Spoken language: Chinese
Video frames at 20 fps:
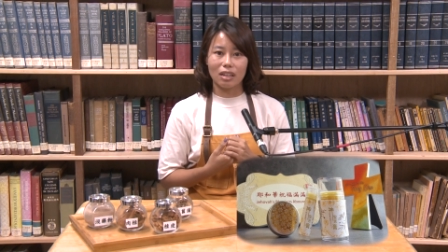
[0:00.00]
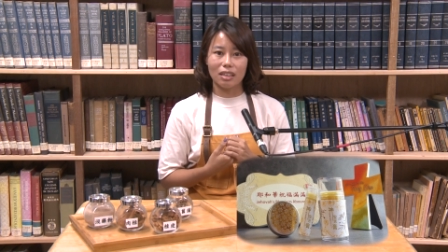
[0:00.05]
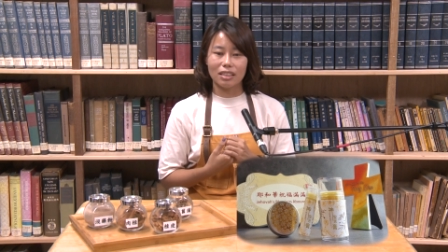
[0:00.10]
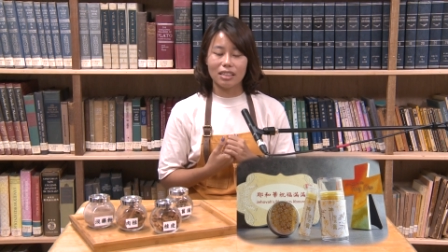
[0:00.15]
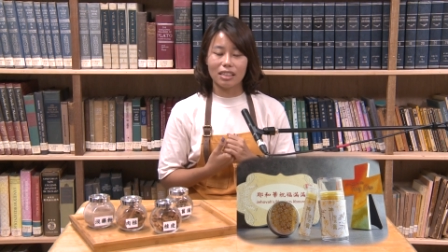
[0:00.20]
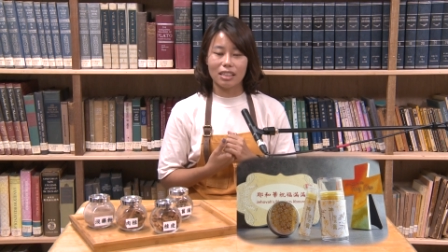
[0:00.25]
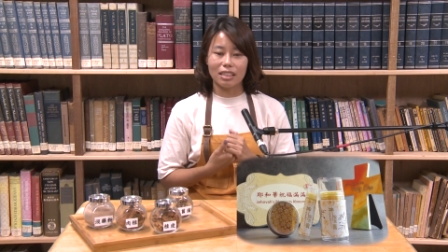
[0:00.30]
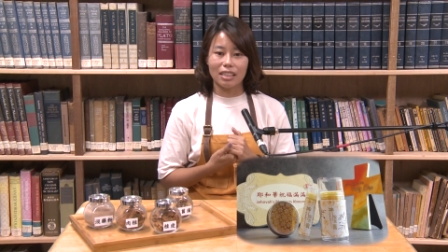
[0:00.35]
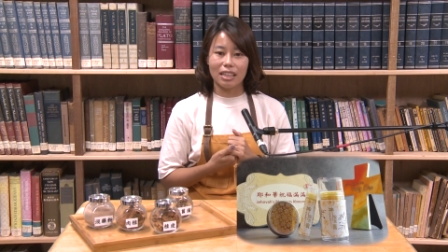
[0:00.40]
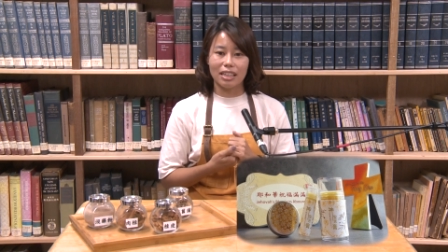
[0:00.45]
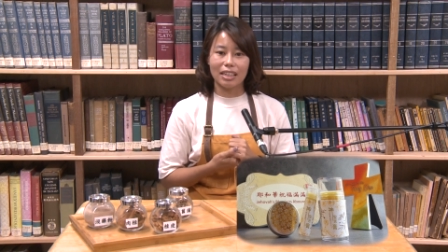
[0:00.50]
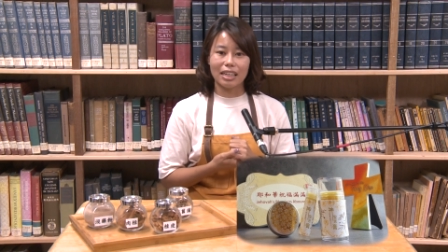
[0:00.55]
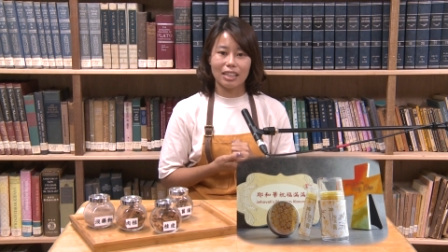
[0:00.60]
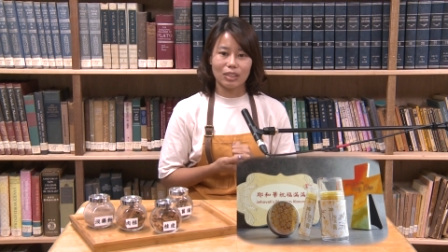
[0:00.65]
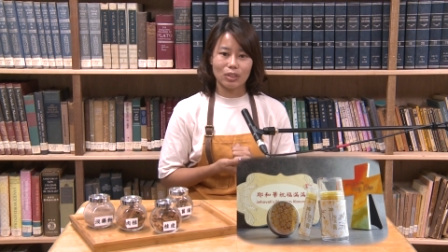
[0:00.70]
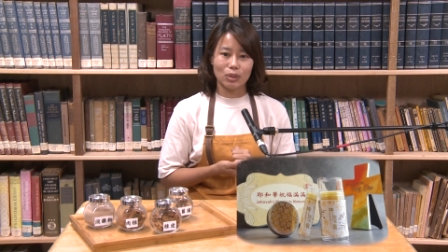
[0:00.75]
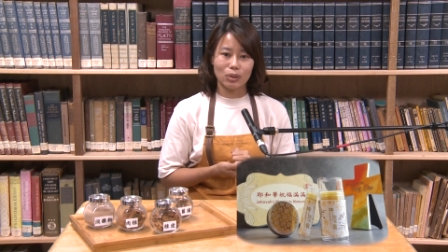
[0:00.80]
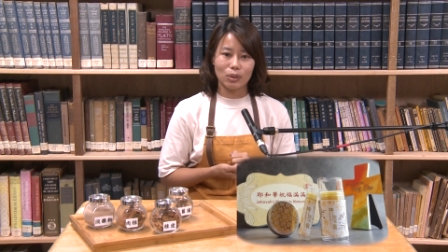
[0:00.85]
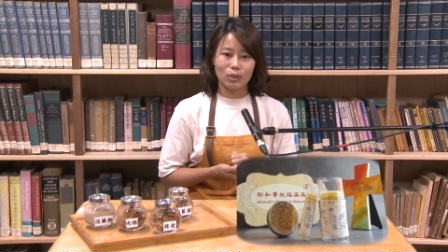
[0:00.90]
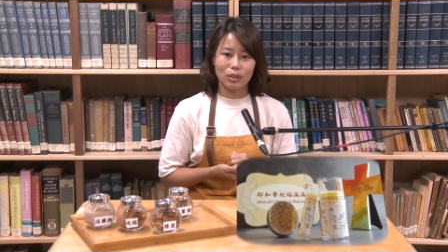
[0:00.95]
而且也
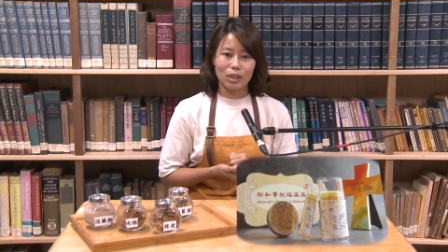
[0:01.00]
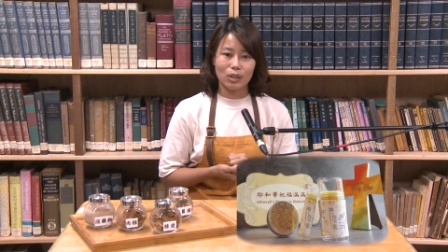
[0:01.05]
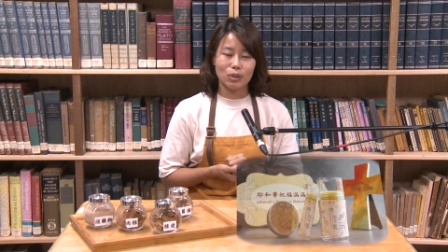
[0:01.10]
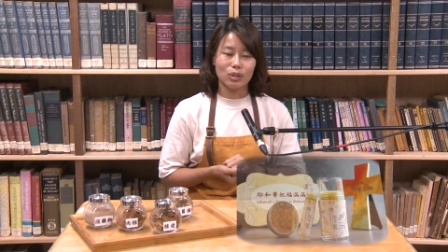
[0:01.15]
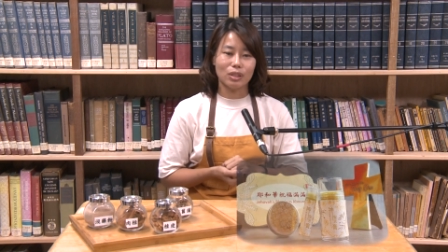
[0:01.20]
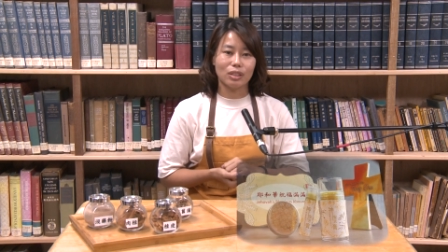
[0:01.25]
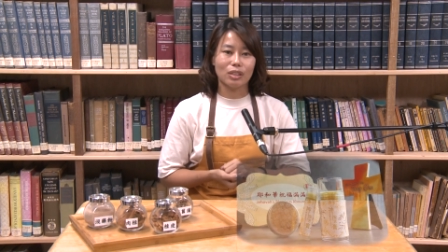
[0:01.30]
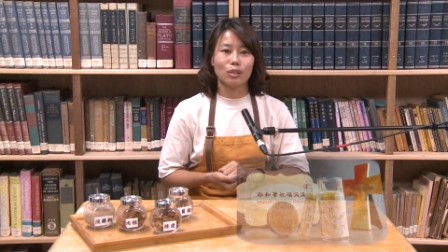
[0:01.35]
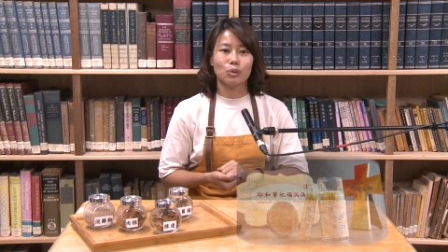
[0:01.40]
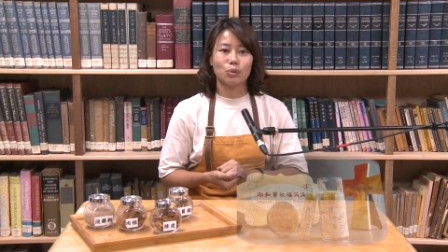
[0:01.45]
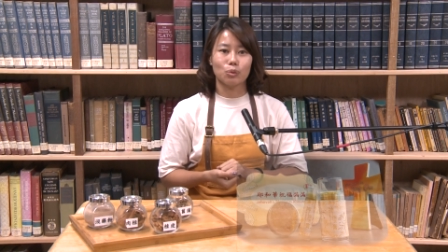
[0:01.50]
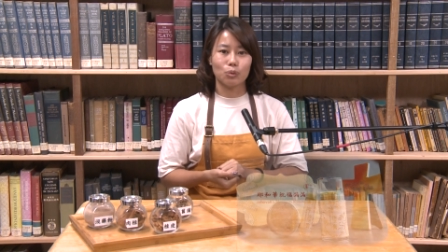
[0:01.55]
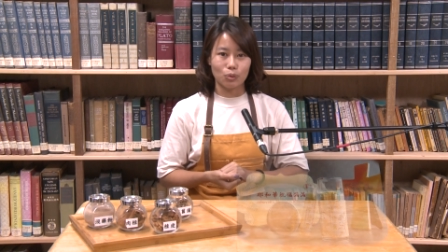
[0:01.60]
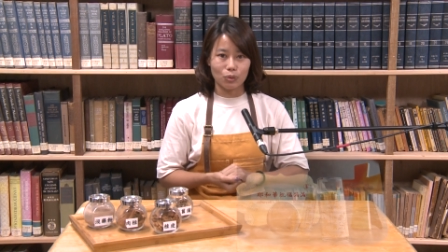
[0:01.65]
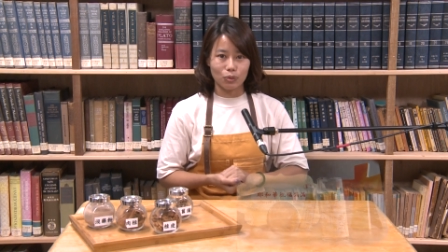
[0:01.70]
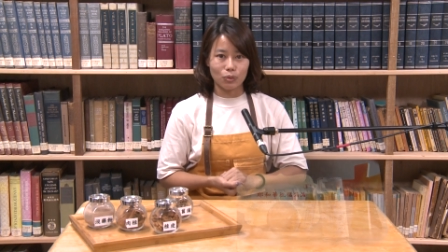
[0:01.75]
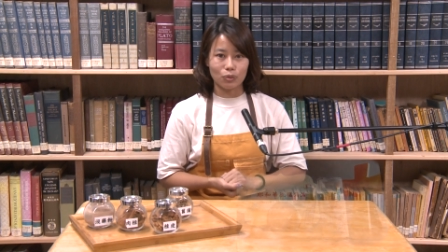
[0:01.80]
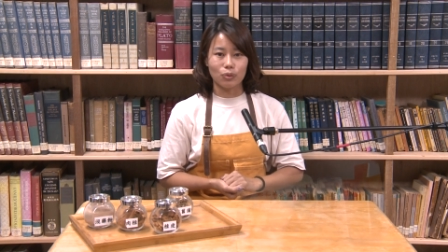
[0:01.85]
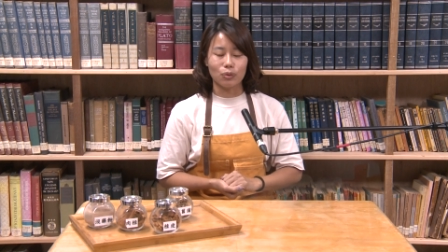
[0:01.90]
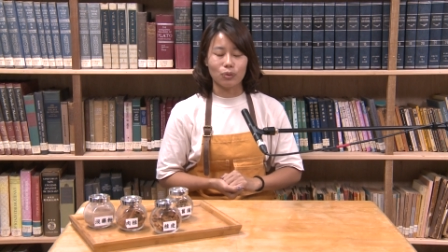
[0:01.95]
感受到神的祝
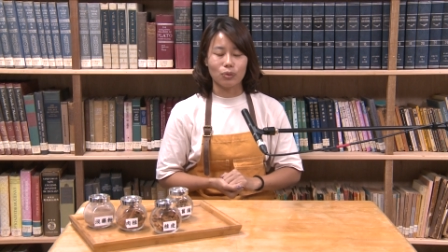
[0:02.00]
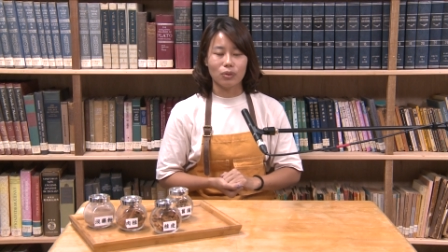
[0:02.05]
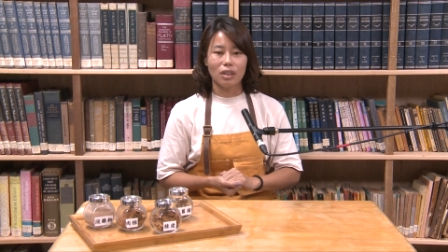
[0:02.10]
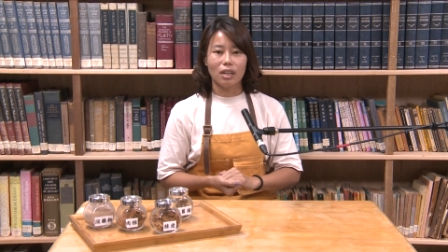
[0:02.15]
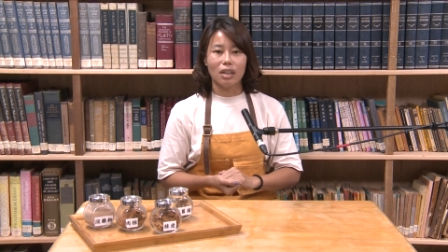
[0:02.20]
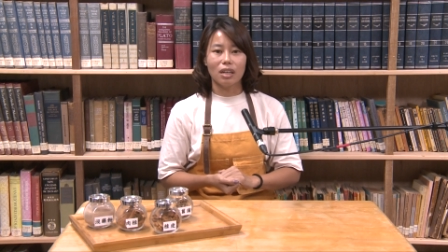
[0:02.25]
福。